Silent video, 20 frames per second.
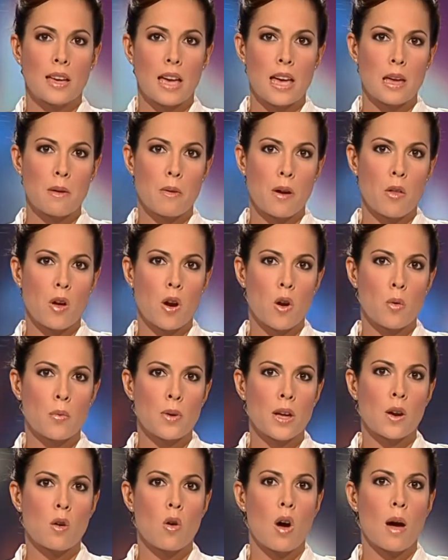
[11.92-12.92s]
que ha llevado al
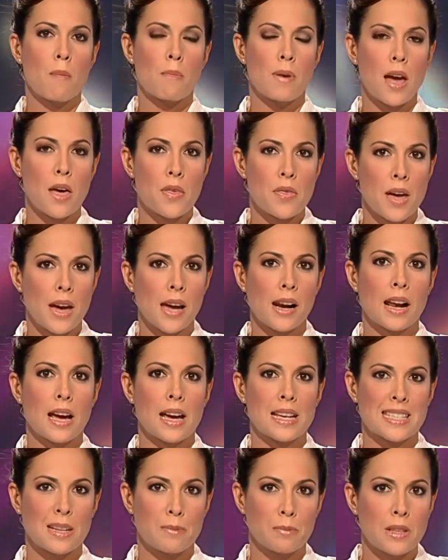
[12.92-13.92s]
Gobierno a aplazar
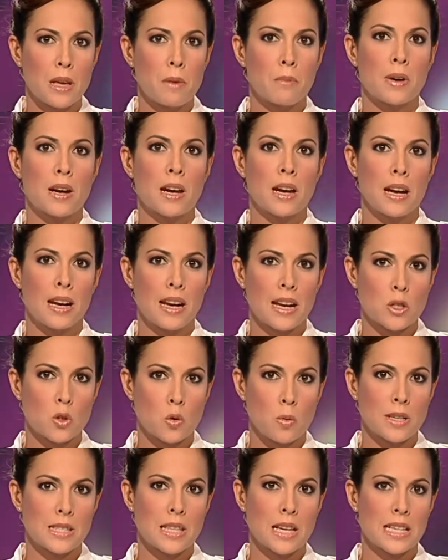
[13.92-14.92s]
a septiembre la
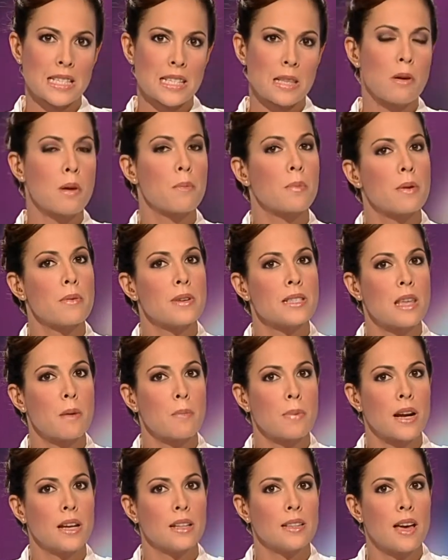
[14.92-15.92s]
subasta que estaba
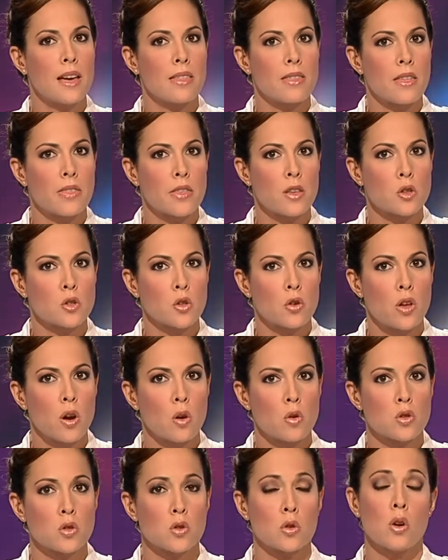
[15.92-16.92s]
prevista para el día 18 de
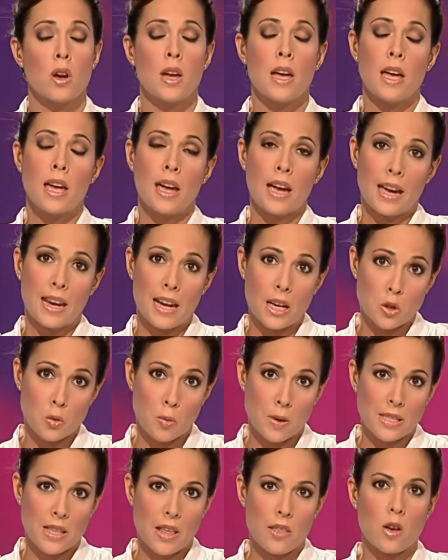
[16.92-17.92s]
agosto. En la
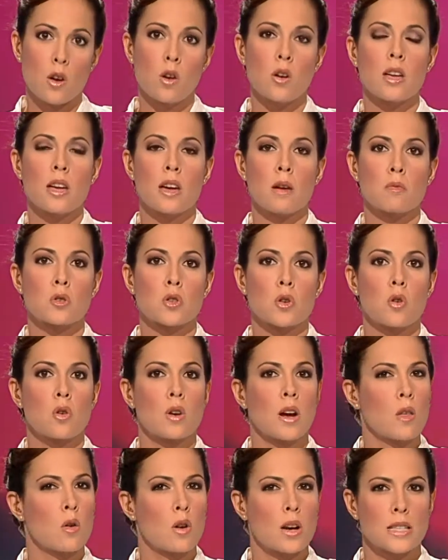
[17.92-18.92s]
subasta de hoy hemos
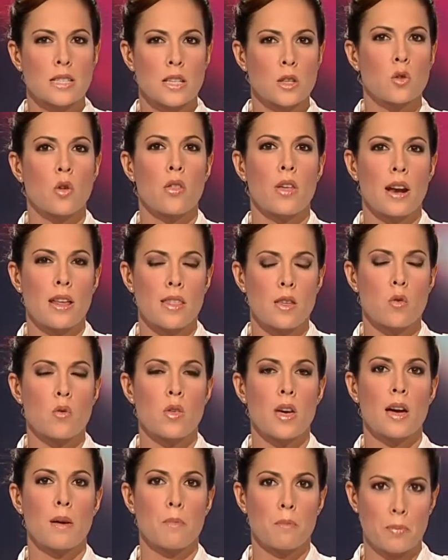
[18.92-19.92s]
colocado casi toda la
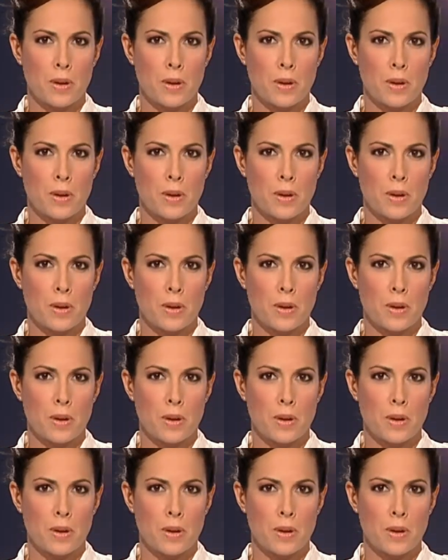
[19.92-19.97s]
deuda,